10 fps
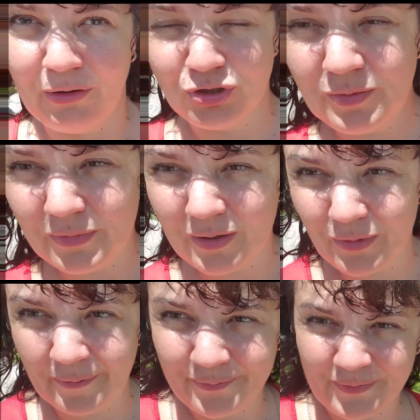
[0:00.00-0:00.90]
В общем,
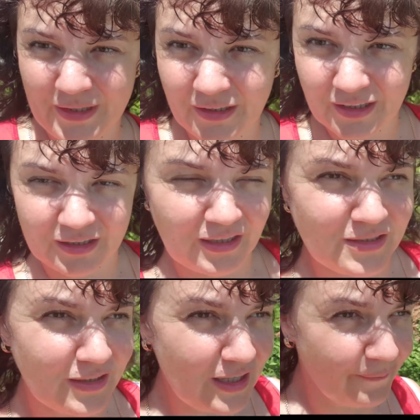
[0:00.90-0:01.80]
мама легла, как
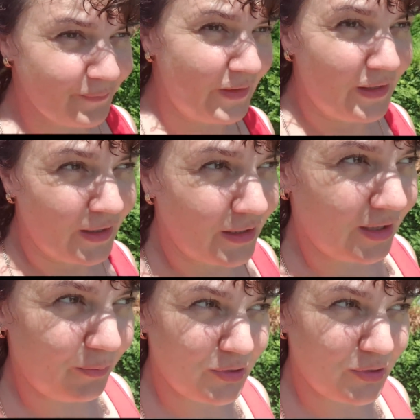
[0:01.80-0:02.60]
всегда, на